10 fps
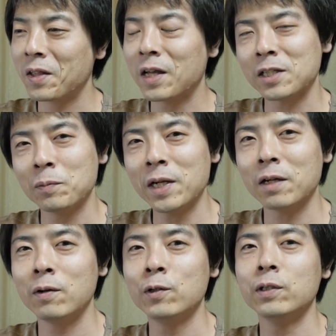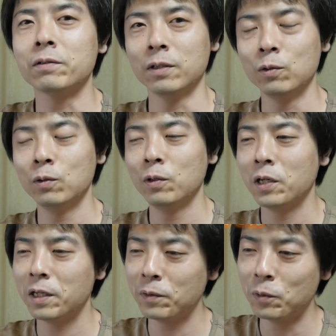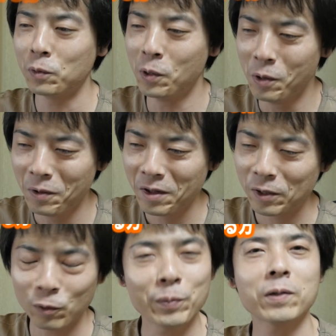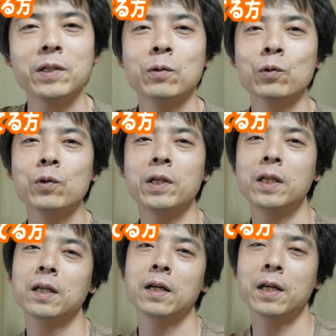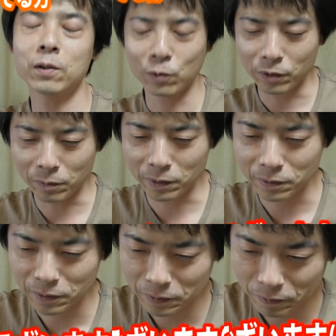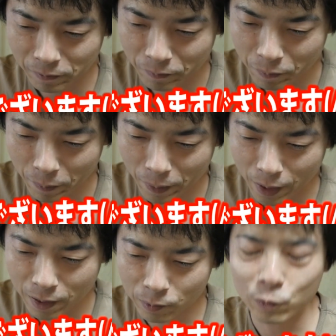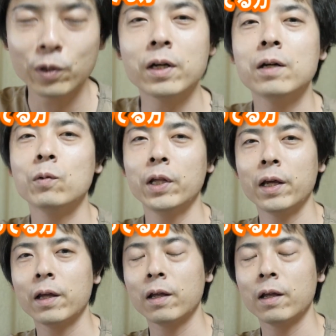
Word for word: なんか締まりが悪いんですけど、あのろっぴゃくにん本当にありがとうございます。あのこれからもね、